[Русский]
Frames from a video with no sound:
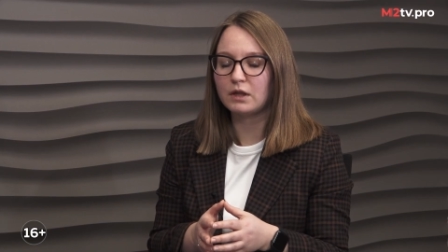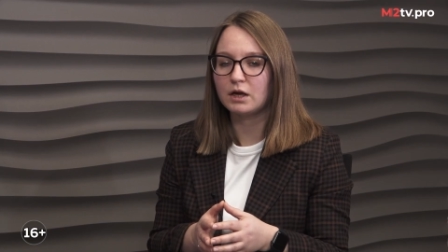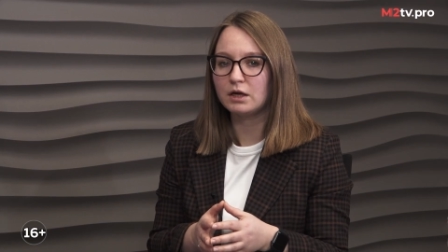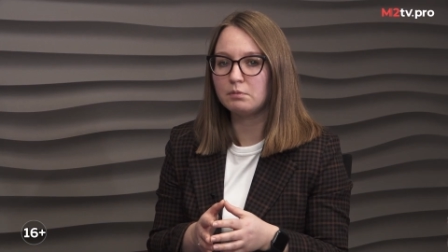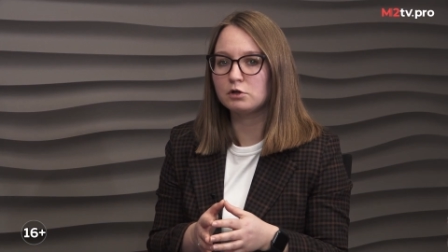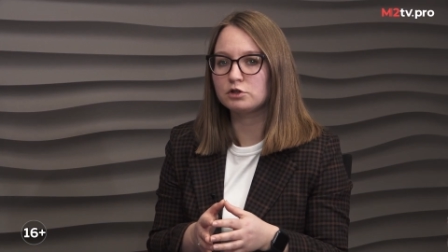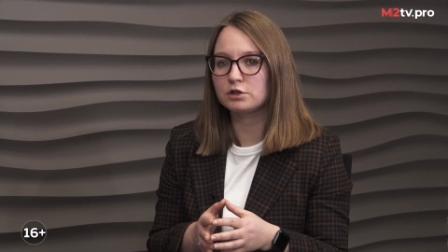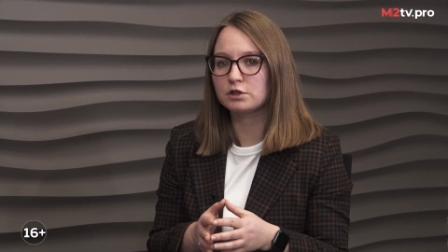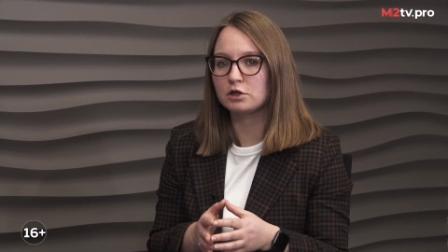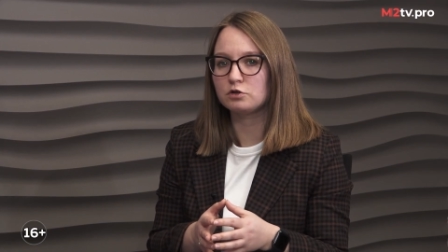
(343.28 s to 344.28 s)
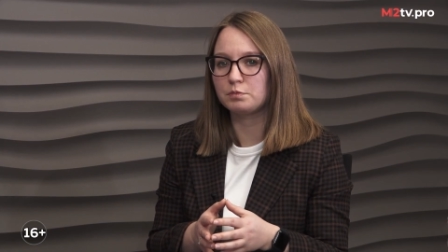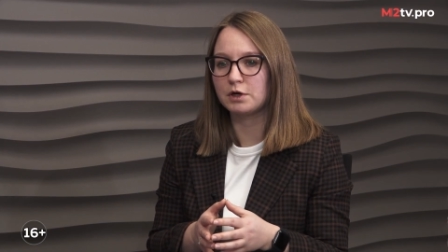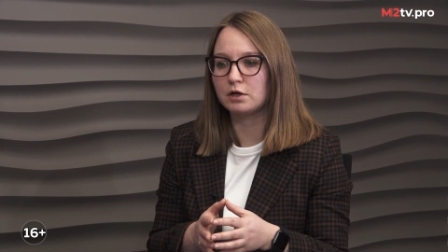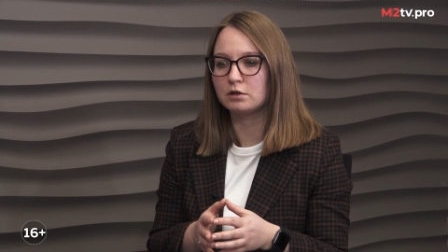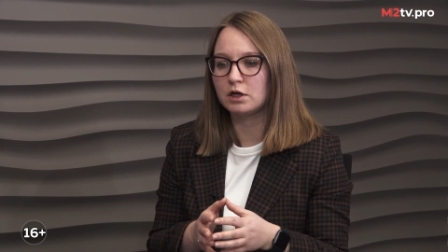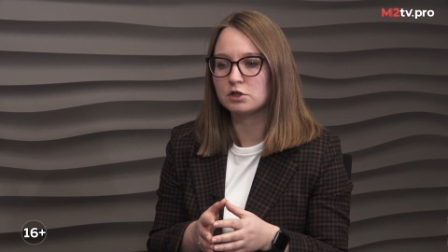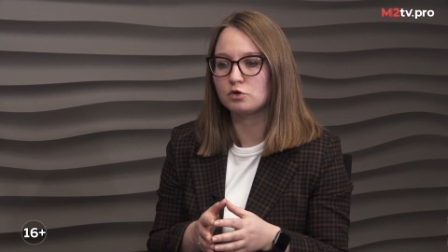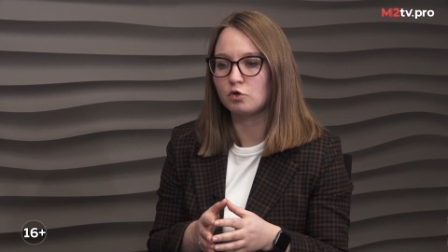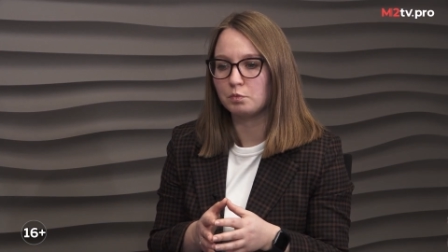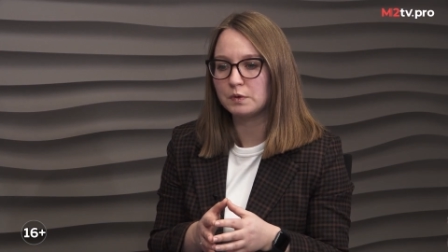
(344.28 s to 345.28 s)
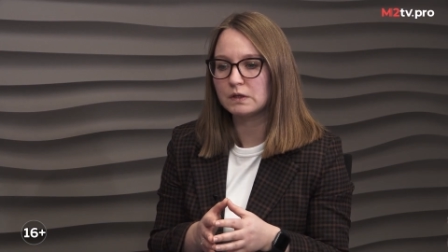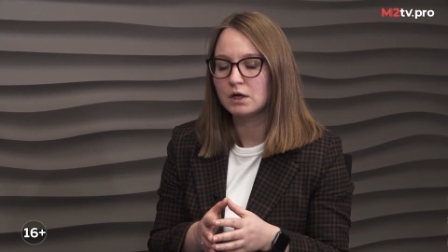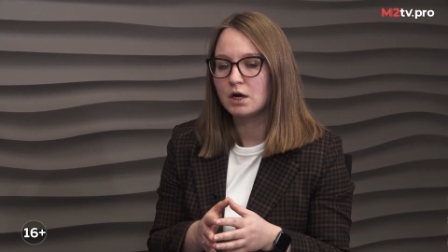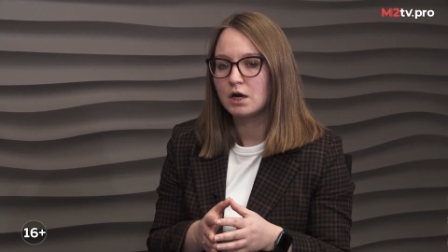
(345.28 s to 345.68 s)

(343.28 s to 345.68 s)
Я больше расскажу про наш опыт,